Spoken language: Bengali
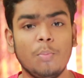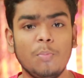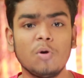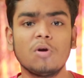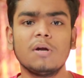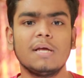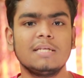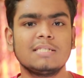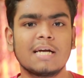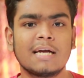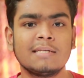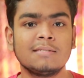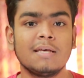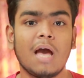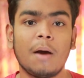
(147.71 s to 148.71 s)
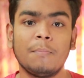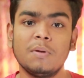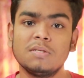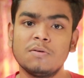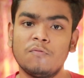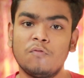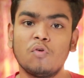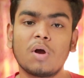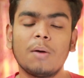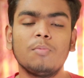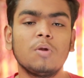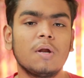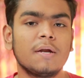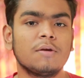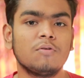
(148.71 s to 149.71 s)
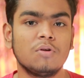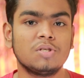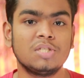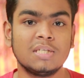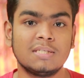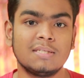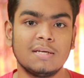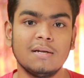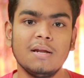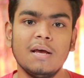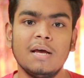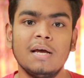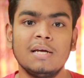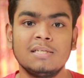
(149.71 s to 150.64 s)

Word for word: সম্পর্কটা এই জায়গায় যে আপনি যে ভোকাবুলারিগুলো শিখছেন